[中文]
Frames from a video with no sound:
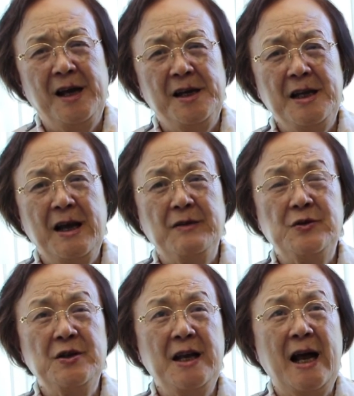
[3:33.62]
你要
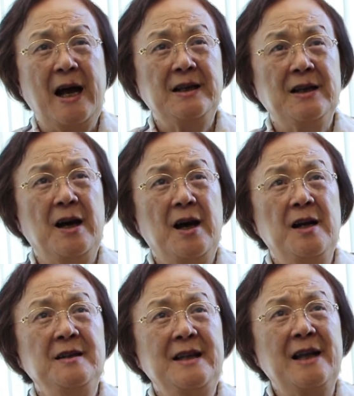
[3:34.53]
去拿这个
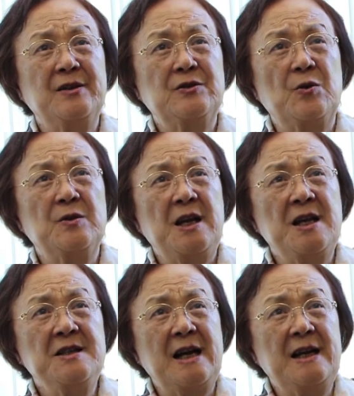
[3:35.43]
很大的从
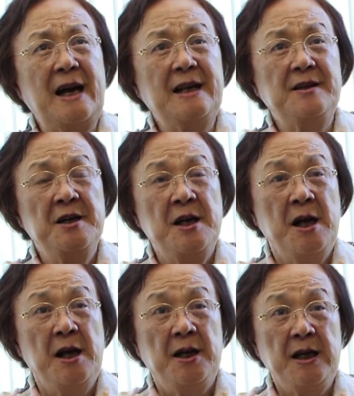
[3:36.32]
天上来的，
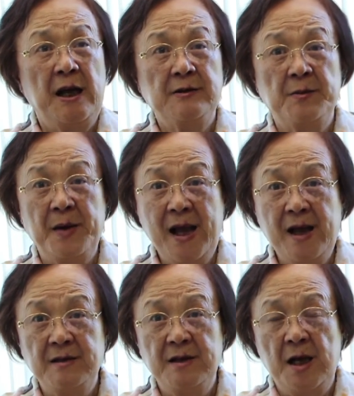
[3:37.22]
你要怎么
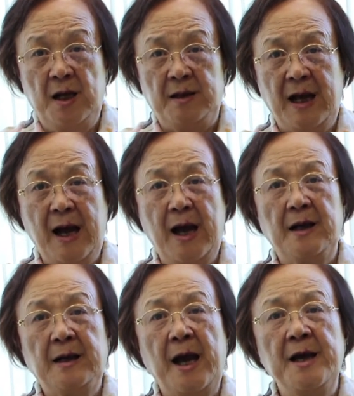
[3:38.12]
样？打
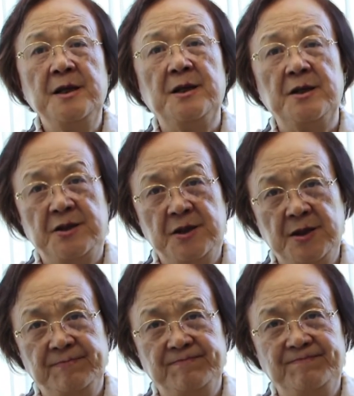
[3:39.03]
开你的
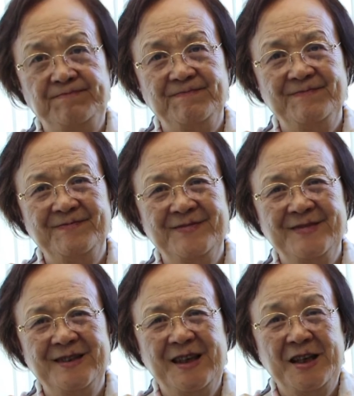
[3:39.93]
心，
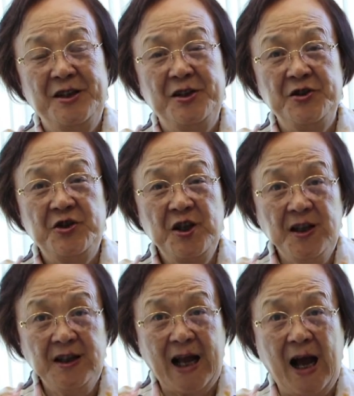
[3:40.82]
你的
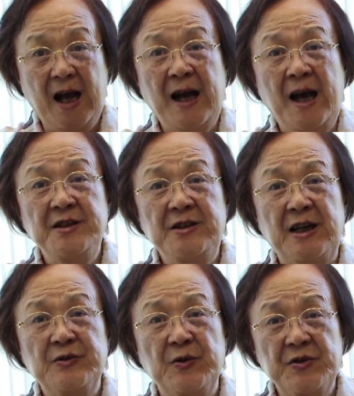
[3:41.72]
心打开起
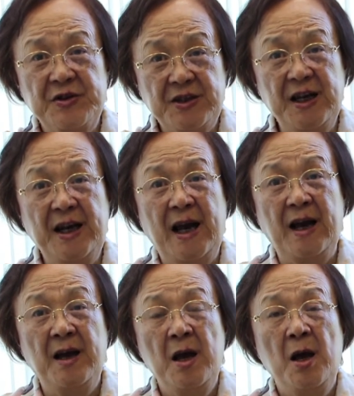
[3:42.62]
来，说神
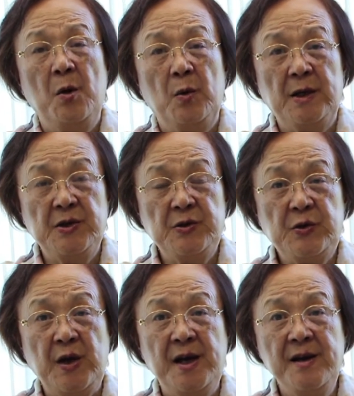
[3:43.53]
啊，我的
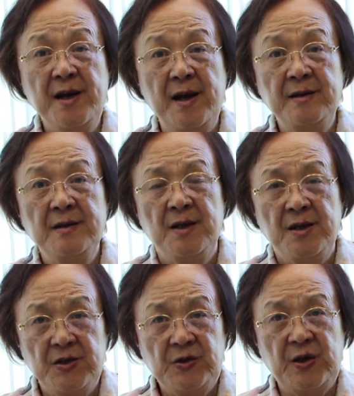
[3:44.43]
全人
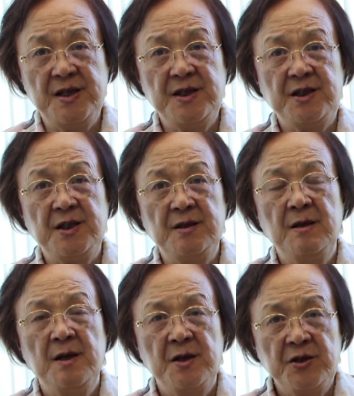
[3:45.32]
全心
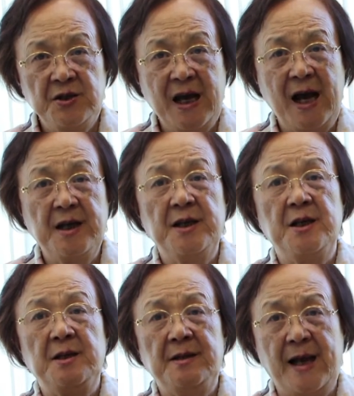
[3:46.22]
向
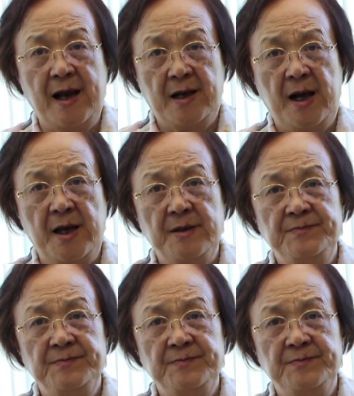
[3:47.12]
你打开，